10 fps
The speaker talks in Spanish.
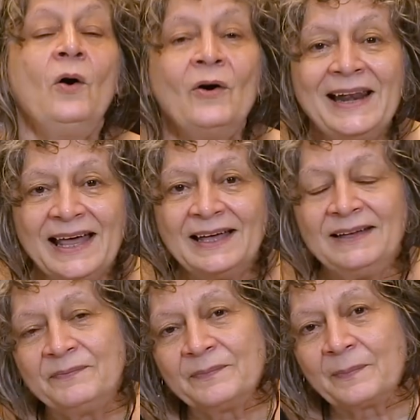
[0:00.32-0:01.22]

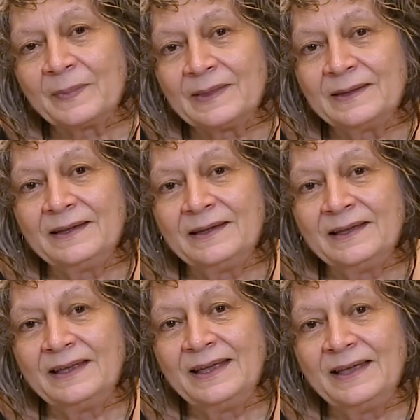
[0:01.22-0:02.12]
hola,
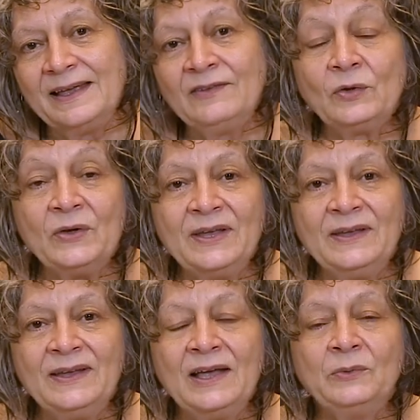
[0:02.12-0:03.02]
eh,
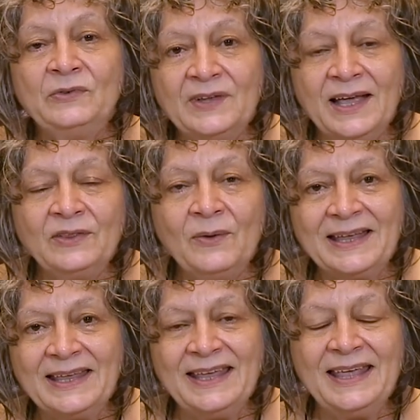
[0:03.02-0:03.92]
estoy anunciando
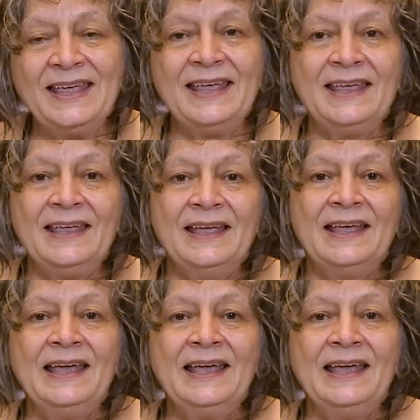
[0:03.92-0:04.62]
aquí